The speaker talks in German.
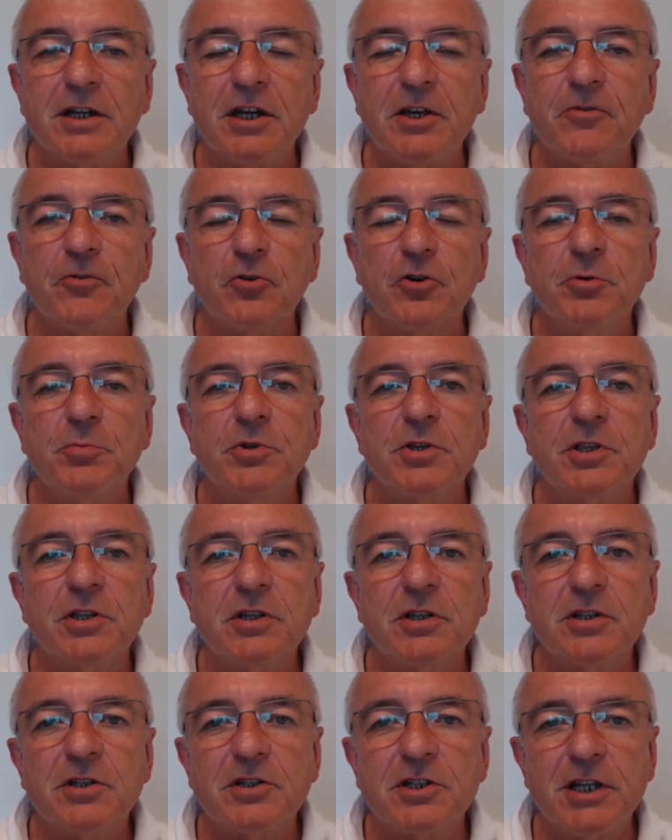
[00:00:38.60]
Ich freue
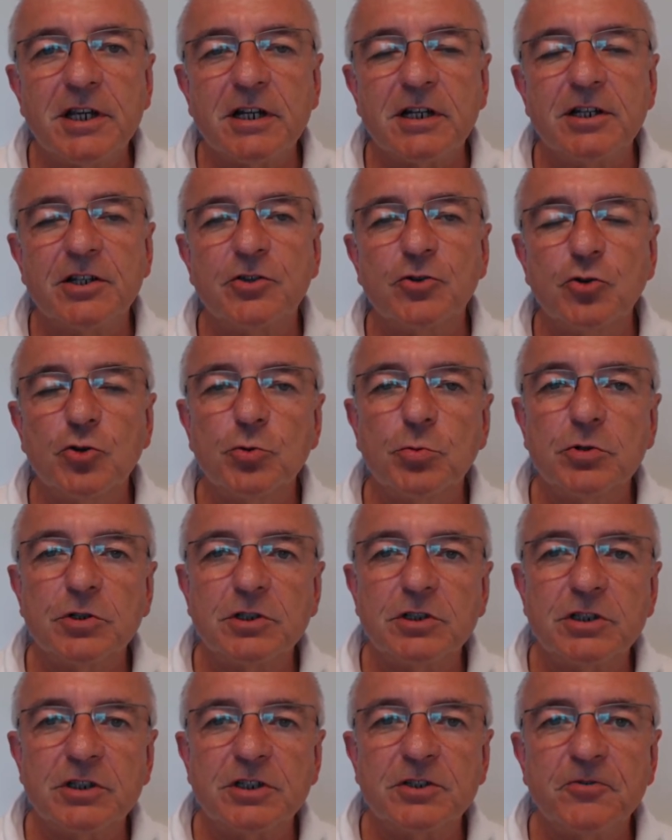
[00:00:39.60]
mich täglich
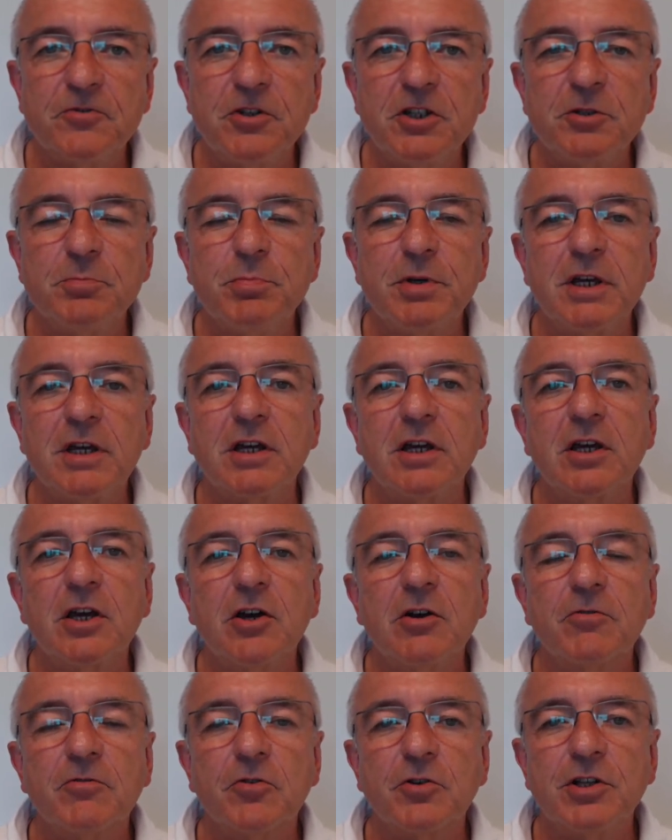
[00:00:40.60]
über das Feedback
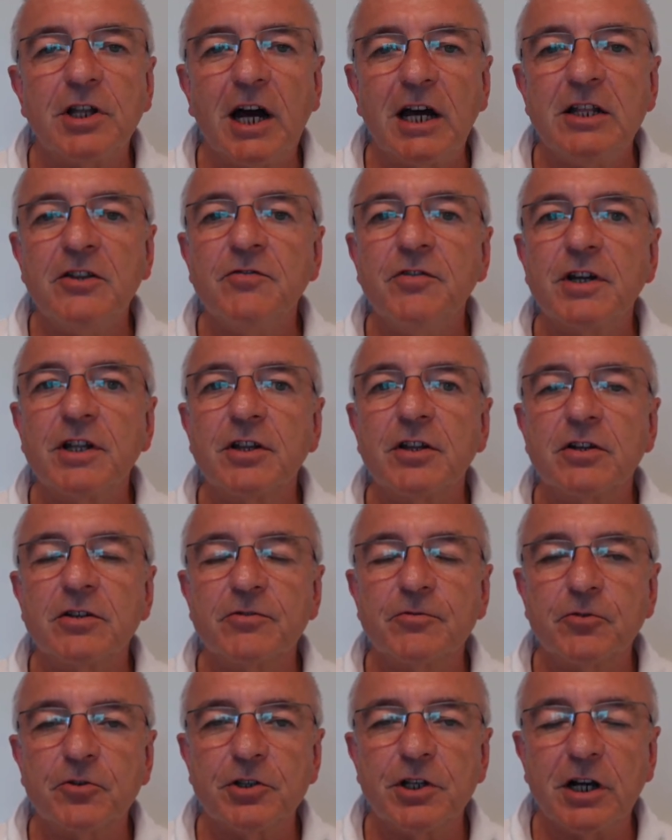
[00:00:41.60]
von
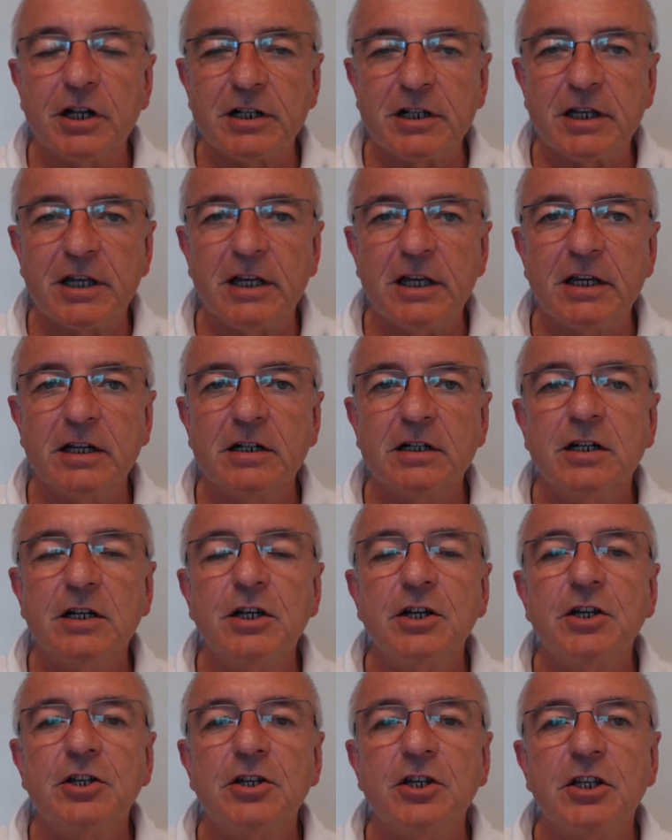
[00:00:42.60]
Anwendern von Alkea,
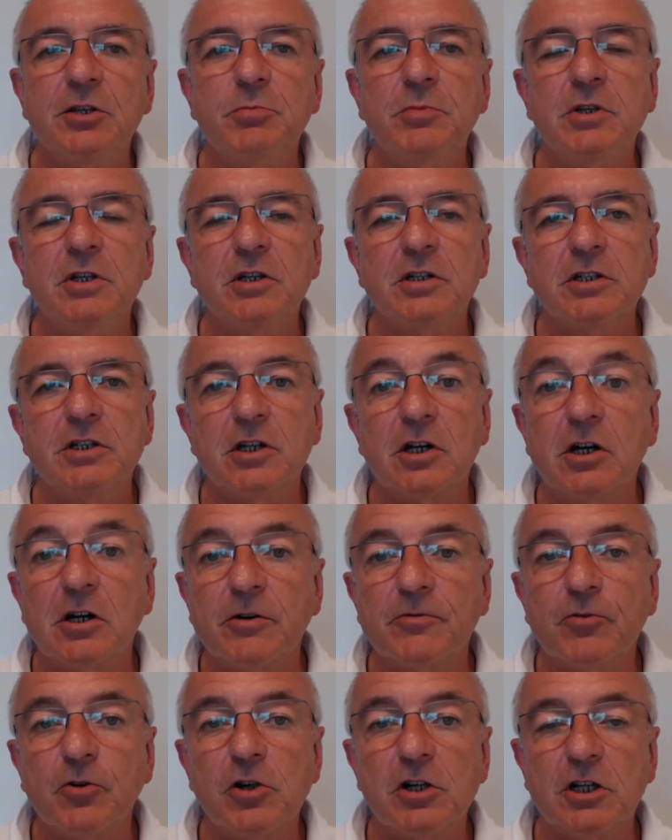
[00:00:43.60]
die mir ihre
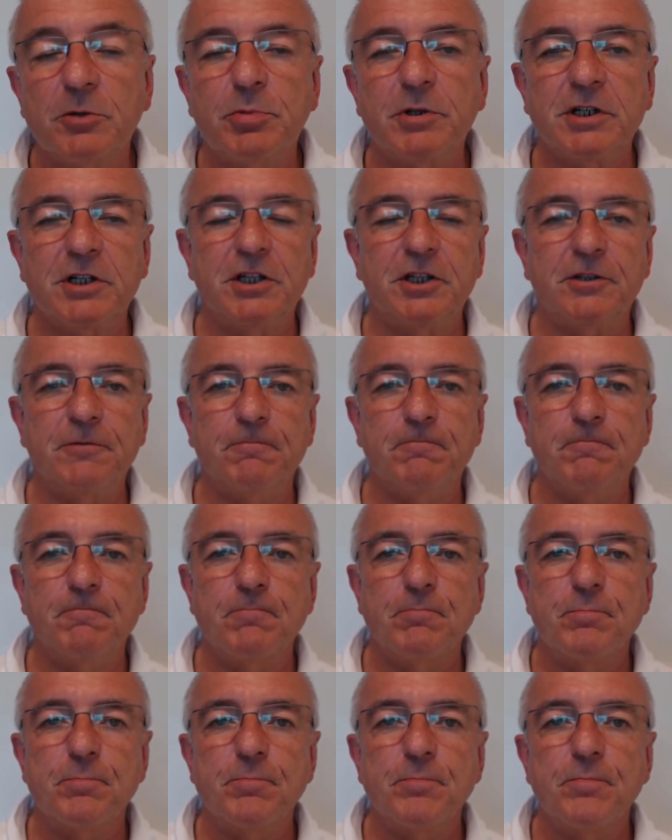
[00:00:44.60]
Erfolge berichten.
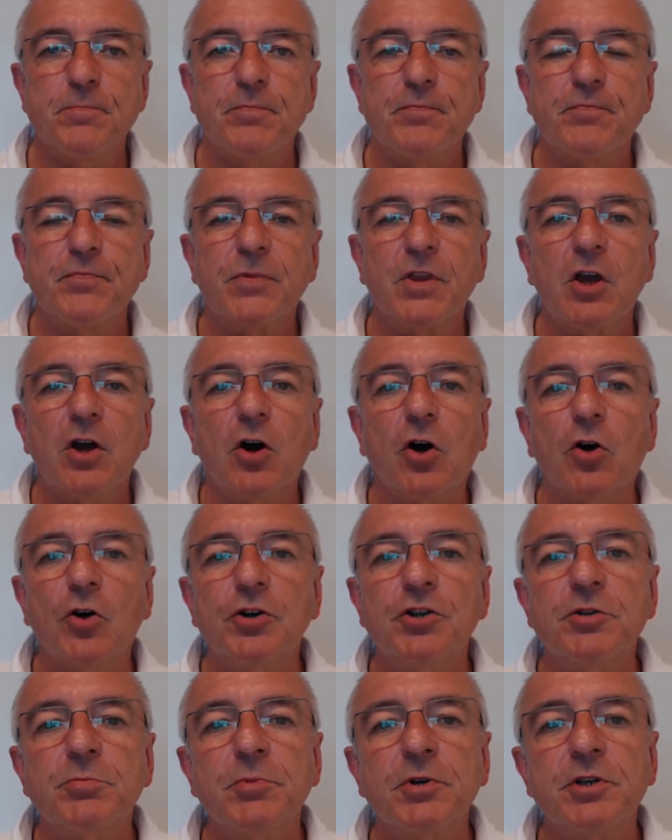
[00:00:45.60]

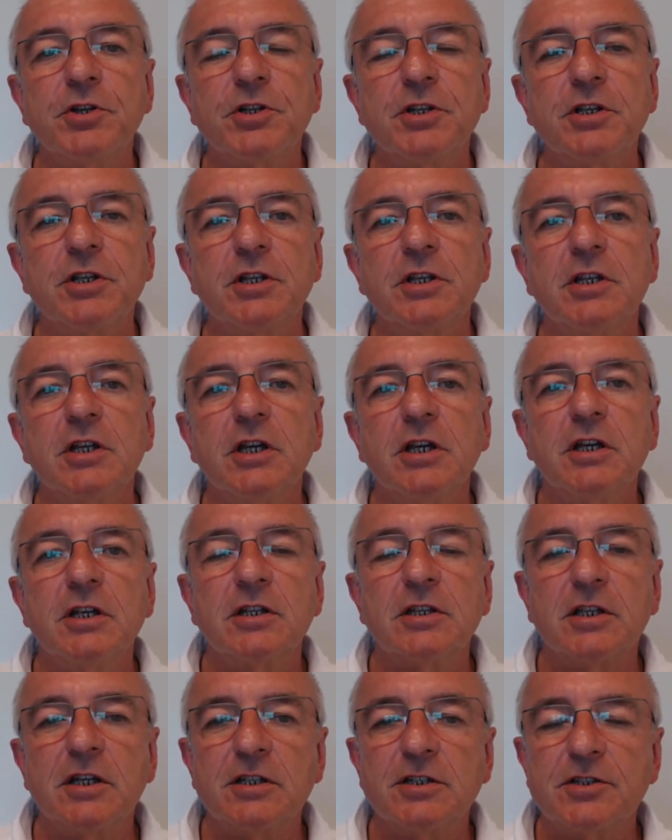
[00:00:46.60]
Heute möchte ich
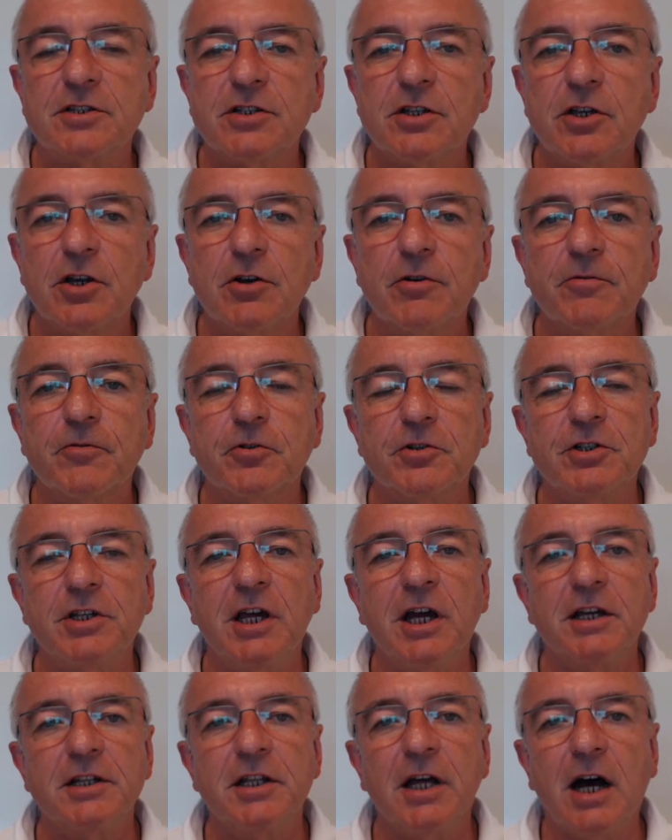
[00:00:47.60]
das von
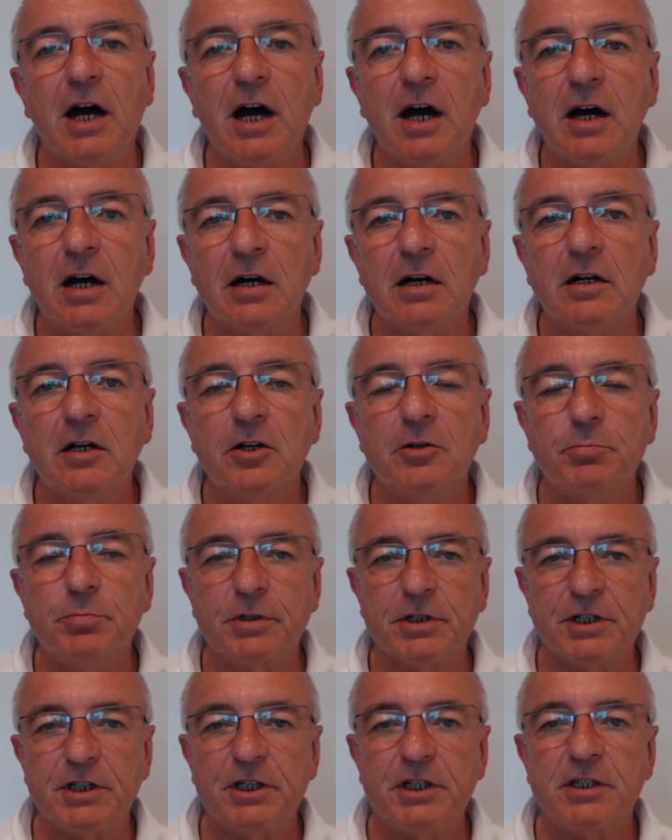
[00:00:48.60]
Herrn A
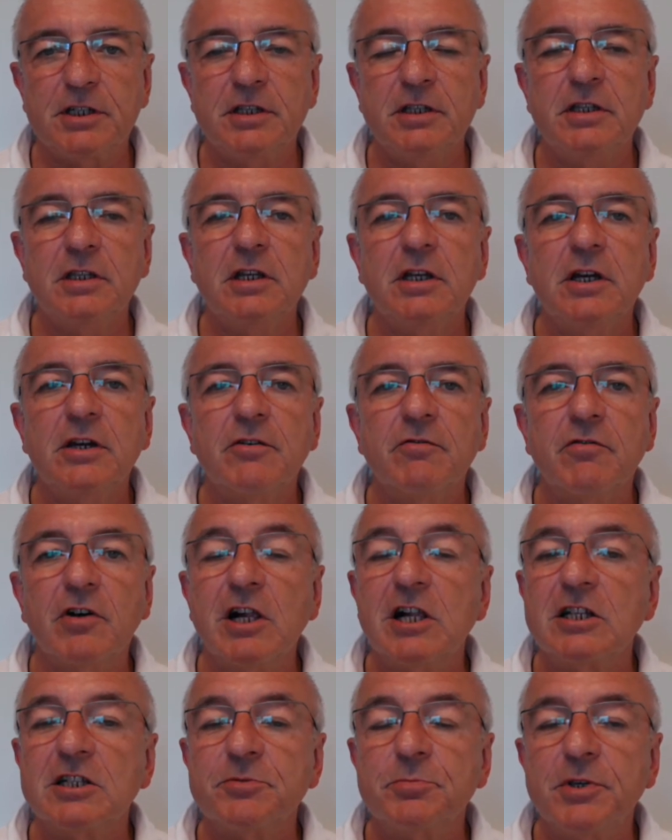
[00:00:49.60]
berichten,
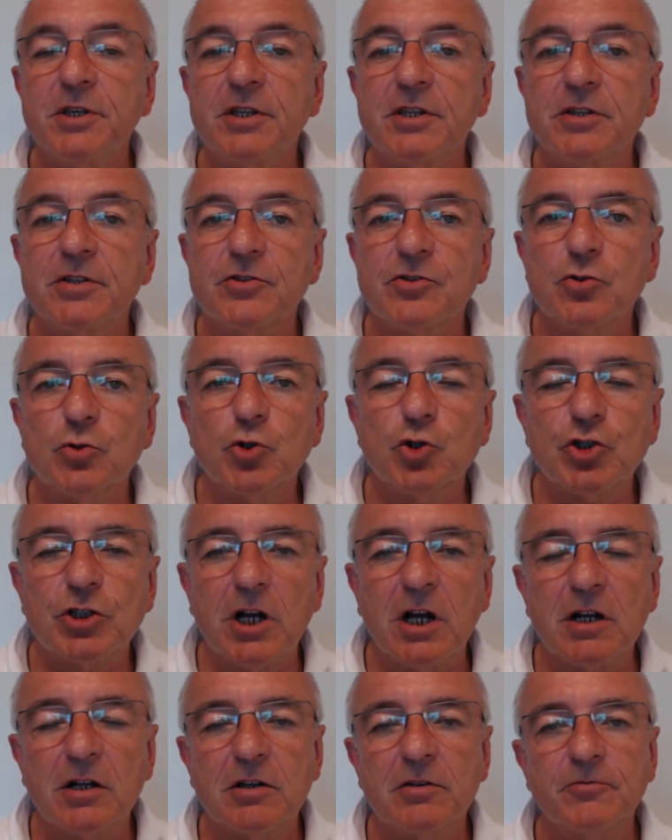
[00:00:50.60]
weil es mich so
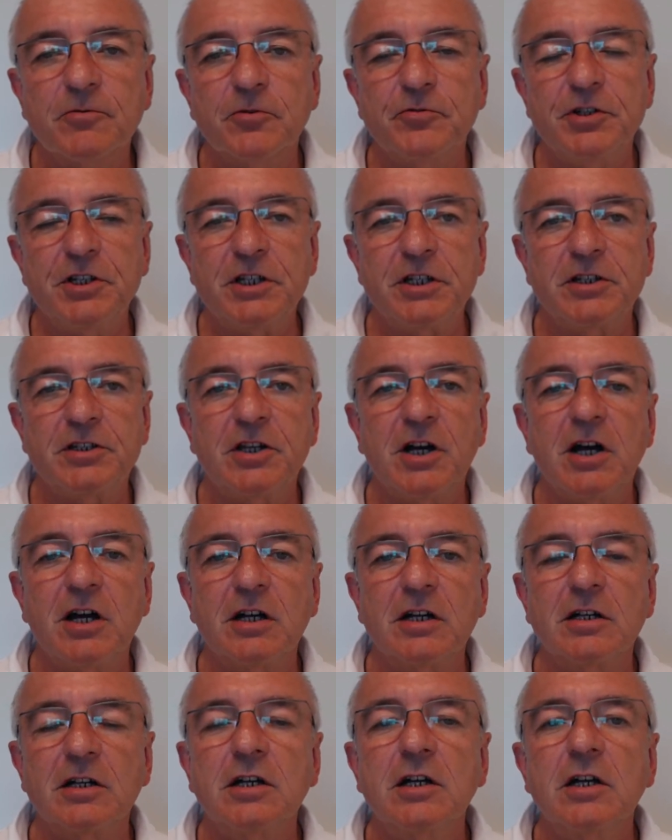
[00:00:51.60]
stark vor wenigen
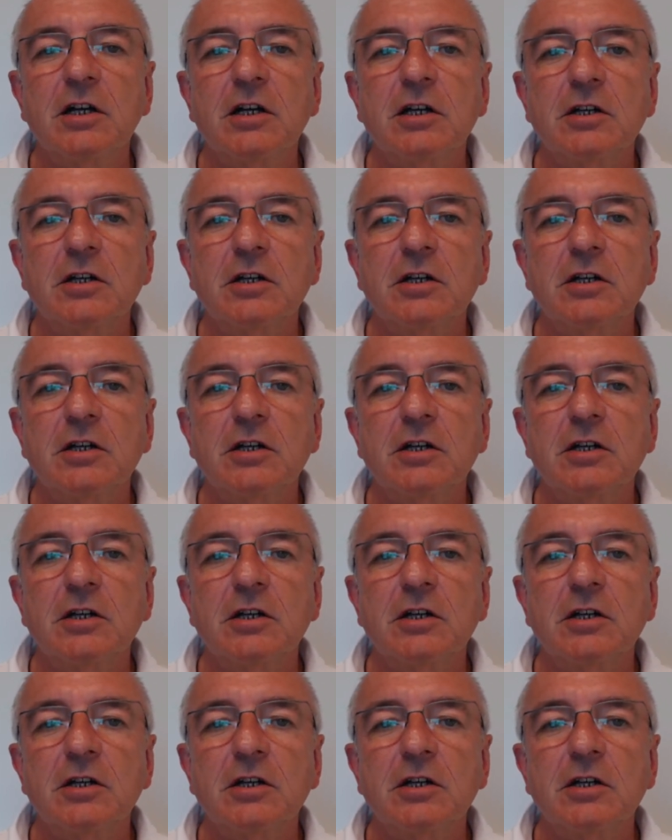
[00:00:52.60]
Tagen